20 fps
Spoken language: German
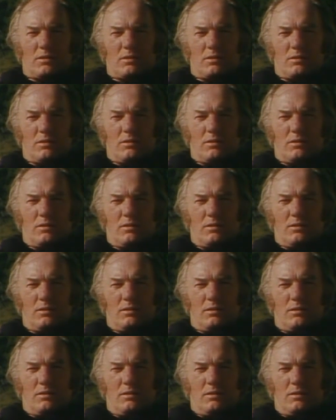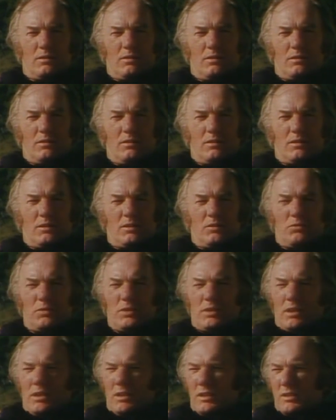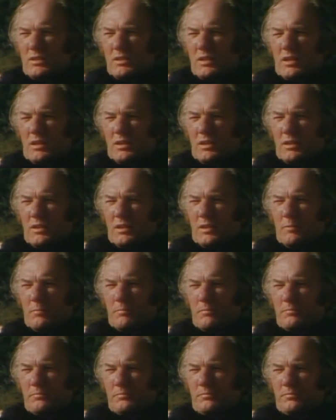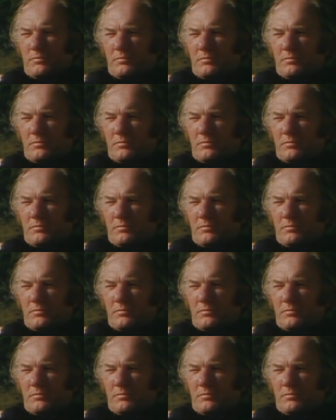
nicht. Ich finde alles sehr angenehm.